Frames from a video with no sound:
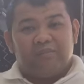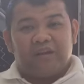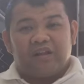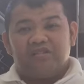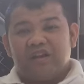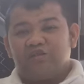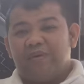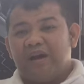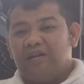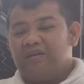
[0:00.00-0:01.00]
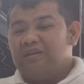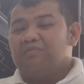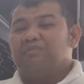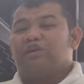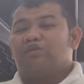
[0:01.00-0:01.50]
Mirage Hatchback,
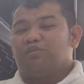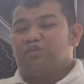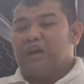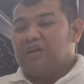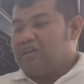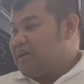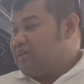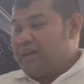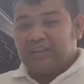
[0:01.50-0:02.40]
meron po tayo niyan.